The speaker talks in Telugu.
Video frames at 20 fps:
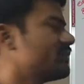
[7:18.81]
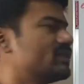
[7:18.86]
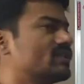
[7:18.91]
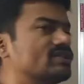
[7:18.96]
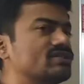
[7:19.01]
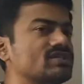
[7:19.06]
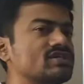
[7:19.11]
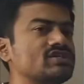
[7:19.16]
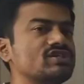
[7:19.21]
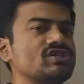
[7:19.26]

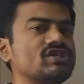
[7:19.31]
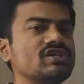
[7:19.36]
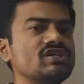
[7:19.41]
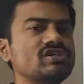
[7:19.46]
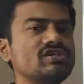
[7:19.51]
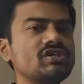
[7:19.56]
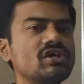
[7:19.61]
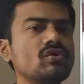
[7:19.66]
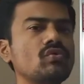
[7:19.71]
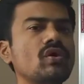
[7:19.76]
విధించే
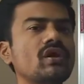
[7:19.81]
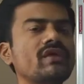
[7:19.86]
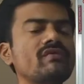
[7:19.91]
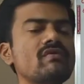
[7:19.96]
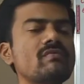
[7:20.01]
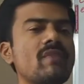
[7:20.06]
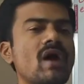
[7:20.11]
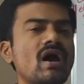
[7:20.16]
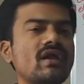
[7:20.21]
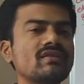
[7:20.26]
శిక్షలు
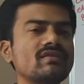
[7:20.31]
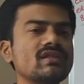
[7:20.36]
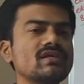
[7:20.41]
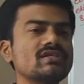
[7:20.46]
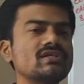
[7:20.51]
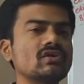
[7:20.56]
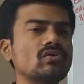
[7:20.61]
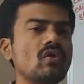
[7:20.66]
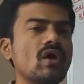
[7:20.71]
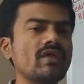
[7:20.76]
అనేవి
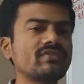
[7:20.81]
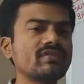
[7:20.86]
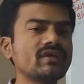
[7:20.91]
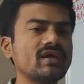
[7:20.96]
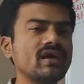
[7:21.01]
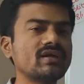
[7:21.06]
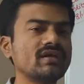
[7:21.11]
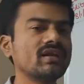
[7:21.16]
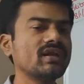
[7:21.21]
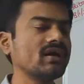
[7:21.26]
భారతదేశంలో అంత
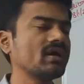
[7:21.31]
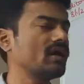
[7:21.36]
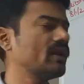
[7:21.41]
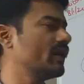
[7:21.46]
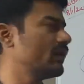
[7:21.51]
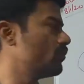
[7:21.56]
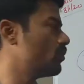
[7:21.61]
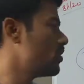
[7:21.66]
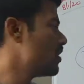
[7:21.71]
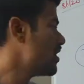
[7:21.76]
కఠినంగా
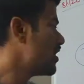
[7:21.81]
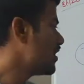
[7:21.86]
లేవు